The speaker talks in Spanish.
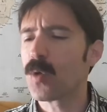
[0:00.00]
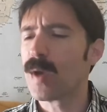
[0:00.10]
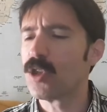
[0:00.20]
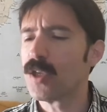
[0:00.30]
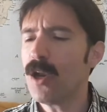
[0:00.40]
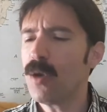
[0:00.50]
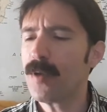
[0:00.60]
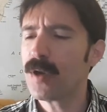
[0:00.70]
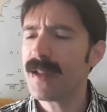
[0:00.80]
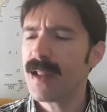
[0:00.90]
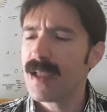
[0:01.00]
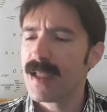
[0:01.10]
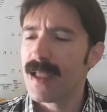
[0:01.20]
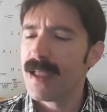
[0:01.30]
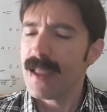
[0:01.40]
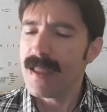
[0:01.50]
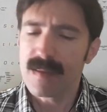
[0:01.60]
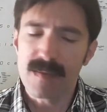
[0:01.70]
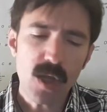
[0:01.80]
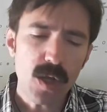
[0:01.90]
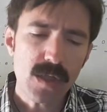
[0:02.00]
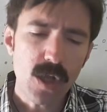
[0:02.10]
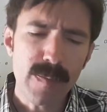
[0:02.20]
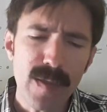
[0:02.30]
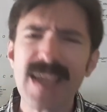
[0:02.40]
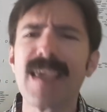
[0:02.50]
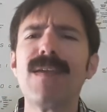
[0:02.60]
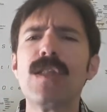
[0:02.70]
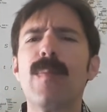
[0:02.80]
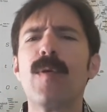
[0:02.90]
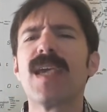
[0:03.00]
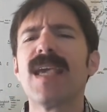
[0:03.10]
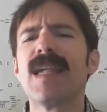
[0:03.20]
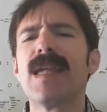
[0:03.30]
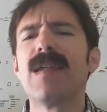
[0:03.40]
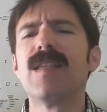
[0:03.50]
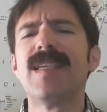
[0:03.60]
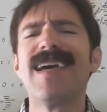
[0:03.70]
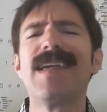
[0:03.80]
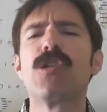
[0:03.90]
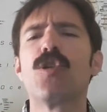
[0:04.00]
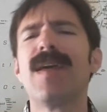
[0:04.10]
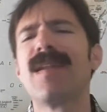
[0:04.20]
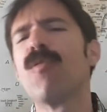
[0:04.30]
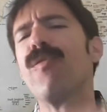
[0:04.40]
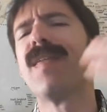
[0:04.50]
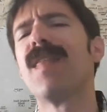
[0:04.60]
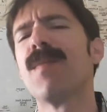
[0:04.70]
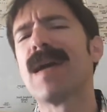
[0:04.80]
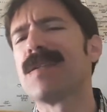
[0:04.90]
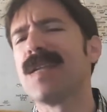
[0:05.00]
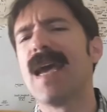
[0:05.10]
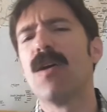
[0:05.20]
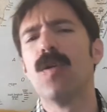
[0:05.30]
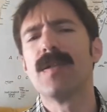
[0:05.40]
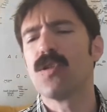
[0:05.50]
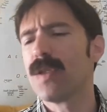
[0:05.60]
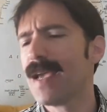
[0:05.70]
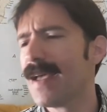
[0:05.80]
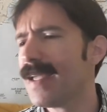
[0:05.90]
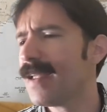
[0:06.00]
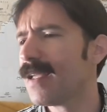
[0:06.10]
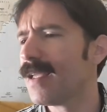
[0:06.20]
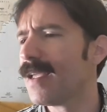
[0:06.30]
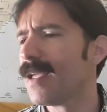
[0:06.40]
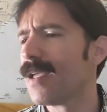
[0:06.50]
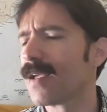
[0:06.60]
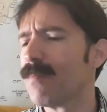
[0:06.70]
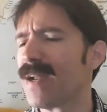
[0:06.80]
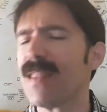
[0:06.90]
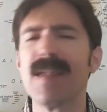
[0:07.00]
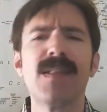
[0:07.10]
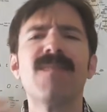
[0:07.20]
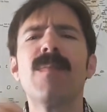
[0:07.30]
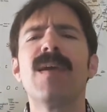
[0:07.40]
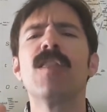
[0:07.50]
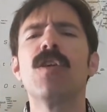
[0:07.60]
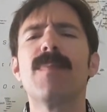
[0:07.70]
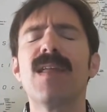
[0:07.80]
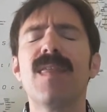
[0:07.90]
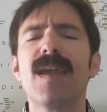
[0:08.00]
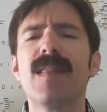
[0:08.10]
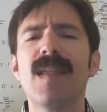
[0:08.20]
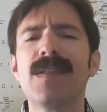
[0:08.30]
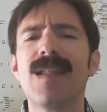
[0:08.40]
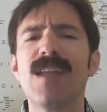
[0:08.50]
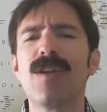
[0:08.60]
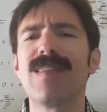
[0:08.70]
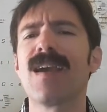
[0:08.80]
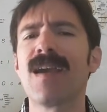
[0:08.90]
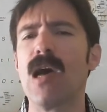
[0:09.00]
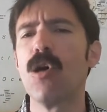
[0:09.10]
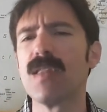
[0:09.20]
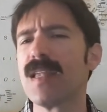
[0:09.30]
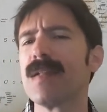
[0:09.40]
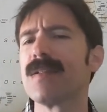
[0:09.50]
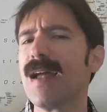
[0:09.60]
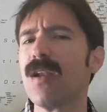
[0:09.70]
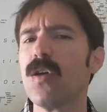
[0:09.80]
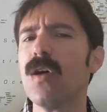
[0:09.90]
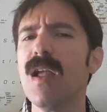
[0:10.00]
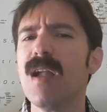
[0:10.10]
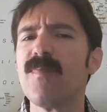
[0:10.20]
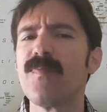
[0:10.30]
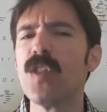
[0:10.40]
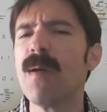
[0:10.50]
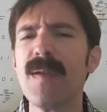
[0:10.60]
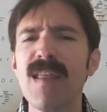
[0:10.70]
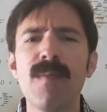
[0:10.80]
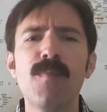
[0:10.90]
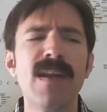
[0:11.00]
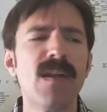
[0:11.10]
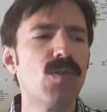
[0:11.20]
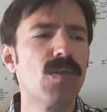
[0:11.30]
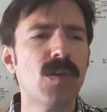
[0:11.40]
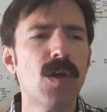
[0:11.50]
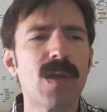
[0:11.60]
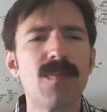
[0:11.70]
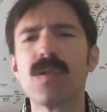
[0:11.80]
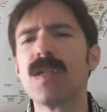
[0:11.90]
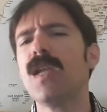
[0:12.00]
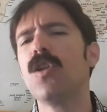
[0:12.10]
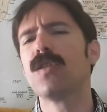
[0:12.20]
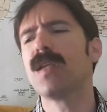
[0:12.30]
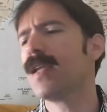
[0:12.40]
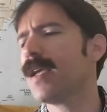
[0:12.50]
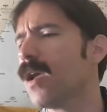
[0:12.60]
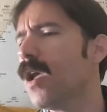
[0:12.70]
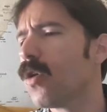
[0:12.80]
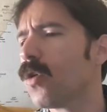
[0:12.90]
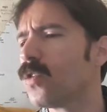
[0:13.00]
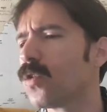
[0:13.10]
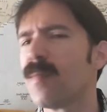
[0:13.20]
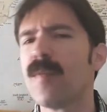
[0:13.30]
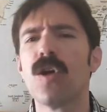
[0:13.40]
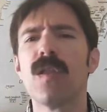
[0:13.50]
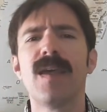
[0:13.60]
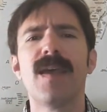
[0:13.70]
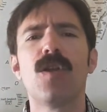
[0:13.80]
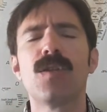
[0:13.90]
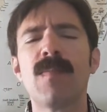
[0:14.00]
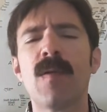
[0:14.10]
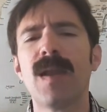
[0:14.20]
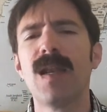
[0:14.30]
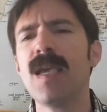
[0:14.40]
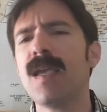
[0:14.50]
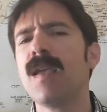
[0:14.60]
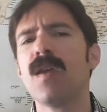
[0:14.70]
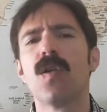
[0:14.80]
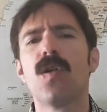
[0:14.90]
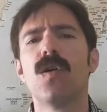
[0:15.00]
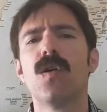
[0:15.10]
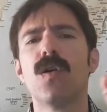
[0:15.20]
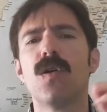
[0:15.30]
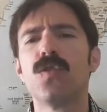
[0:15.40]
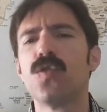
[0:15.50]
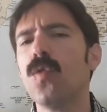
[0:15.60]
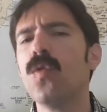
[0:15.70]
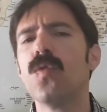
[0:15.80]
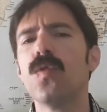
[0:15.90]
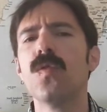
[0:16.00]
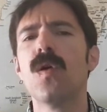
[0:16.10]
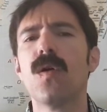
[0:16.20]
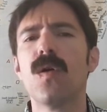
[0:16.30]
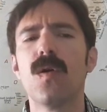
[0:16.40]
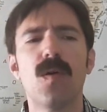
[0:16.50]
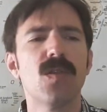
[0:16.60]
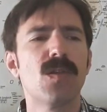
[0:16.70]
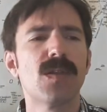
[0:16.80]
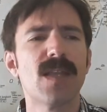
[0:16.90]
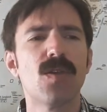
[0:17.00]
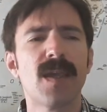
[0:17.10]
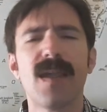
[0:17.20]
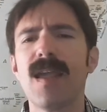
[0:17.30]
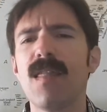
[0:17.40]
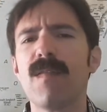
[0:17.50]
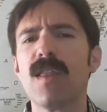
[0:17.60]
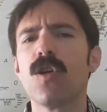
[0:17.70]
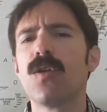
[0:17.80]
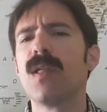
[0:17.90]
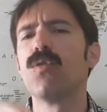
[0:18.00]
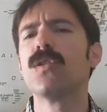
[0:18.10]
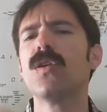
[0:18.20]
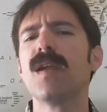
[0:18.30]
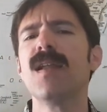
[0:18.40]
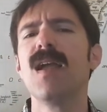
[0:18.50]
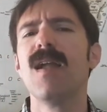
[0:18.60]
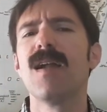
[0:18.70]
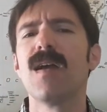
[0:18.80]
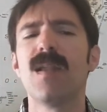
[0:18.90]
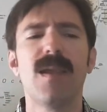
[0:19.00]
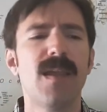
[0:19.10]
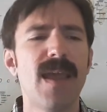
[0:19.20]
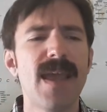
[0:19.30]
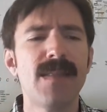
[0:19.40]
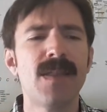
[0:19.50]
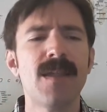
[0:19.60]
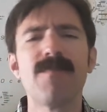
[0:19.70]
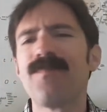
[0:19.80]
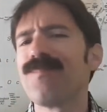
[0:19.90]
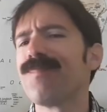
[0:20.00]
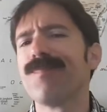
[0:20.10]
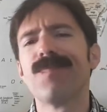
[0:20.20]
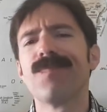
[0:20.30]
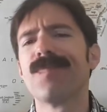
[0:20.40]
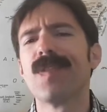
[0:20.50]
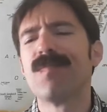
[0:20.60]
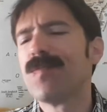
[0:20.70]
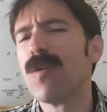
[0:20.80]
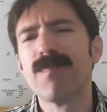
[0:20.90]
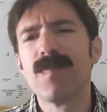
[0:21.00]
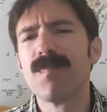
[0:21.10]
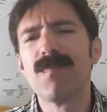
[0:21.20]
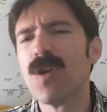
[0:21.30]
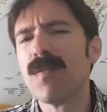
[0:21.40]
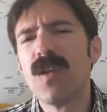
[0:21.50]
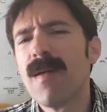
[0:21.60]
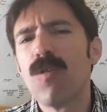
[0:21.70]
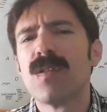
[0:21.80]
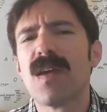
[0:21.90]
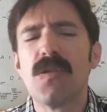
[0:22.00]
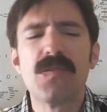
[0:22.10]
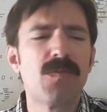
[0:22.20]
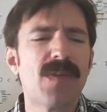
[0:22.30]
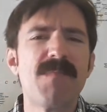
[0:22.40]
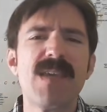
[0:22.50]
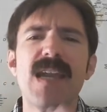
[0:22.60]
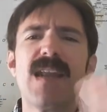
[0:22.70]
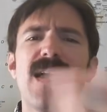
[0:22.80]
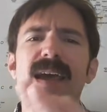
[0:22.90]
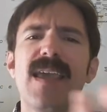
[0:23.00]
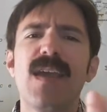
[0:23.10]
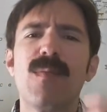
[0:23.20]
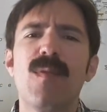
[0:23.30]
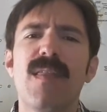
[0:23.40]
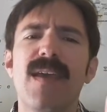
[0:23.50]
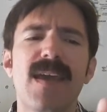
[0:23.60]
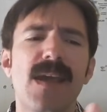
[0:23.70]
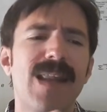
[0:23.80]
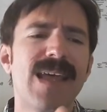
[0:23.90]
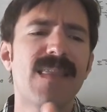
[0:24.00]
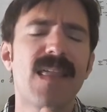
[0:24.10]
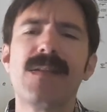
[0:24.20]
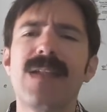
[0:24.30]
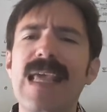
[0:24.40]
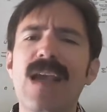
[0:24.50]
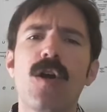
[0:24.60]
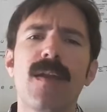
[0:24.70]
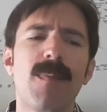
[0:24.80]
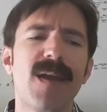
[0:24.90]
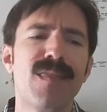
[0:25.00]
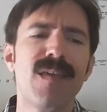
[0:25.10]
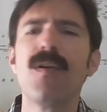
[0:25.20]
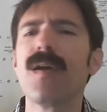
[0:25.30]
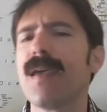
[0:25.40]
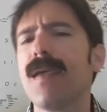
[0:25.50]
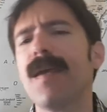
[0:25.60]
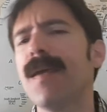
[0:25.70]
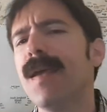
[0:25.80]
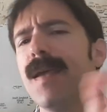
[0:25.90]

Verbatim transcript: cuando ya lo pones, digo que son los peores que he visto porque es que ya eso es reducir demasiado. Eso ya es... Eh, que estás vapeando y parece que tienes el ato atascado, tienes algo... No me parece un buen reductor, como si lo tienen otros como los de los tipos Merlin o los Chulú o otros atos que he ido viendo con reductores eh, este mm, no, no, me ha gustado. Es una mierda ahí como de aislante de silicona parecido que,